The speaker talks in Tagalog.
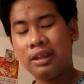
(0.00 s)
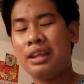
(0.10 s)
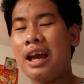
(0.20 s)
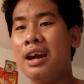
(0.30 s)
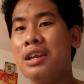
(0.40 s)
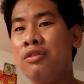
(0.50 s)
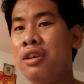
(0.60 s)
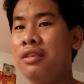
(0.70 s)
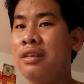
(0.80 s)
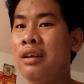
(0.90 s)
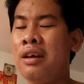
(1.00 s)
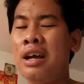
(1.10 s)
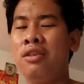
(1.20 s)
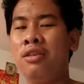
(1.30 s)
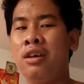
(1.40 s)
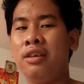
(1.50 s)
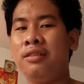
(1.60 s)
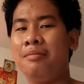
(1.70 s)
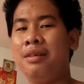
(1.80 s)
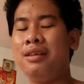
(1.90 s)
Hindi akin yung isa, ano,
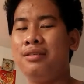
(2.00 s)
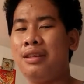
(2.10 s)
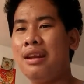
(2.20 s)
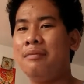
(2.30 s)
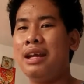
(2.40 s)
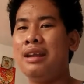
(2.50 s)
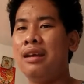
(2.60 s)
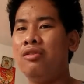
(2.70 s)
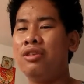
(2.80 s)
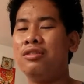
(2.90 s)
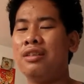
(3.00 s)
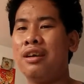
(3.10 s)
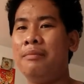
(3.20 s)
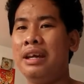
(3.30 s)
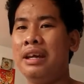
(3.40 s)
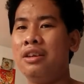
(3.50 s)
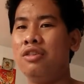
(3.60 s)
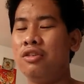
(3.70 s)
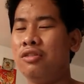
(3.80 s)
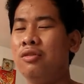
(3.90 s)
nakisabay, sinabay lang ko yun sa kaibigan
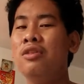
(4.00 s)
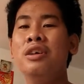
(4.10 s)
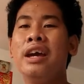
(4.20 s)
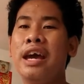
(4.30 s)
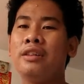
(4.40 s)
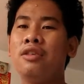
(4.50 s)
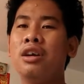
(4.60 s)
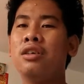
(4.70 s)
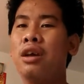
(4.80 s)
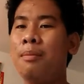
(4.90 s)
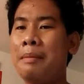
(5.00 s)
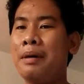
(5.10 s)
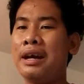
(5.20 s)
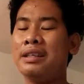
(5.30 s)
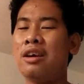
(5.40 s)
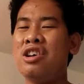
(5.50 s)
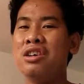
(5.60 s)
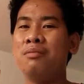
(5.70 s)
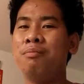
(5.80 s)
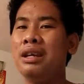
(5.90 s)
ko. So, ito lang yung ipapakita
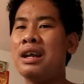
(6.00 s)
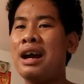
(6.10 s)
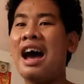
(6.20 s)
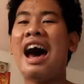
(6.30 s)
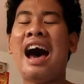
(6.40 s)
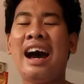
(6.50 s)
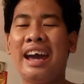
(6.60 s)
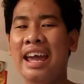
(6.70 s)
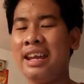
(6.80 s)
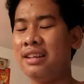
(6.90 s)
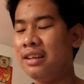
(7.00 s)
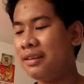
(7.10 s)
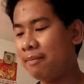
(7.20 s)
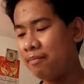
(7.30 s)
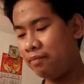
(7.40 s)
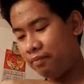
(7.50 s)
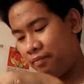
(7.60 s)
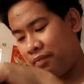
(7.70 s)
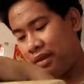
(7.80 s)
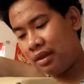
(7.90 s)
ko, yung pinaka-akin.
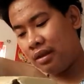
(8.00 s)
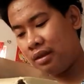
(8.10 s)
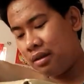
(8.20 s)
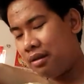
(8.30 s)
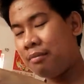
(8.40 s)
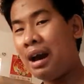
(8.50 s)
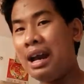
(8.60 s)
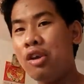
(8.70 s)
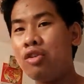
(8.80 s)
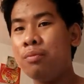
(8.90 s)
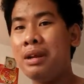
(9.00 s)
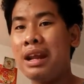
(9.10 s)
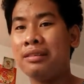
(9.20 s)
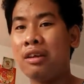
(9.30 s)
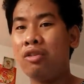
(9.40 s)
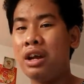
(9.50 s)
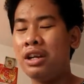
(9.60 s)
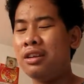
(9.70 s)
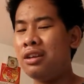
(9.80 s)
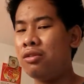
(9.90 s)
Baka yun yung binasa ko
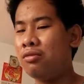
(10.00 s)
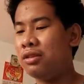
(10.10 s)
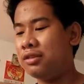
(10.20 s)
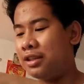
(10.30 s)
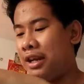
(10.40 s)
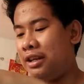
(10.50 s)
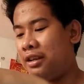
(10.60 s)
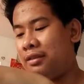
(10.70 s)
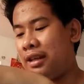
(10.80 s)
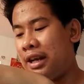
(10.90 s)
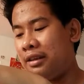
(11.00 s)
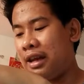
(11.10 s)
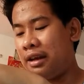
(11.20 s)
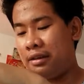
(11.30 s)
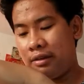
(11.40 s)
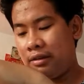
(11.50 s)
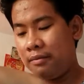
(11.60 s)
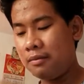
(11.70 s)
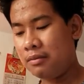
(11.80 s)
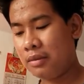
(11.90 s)
kanina, yung street, streetan.
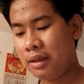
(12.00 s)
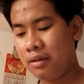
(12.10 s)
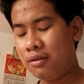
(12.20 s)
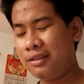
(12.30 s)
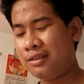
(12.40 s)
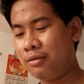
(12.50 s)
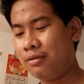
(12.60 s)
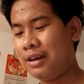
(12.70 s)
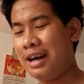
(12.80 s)
So,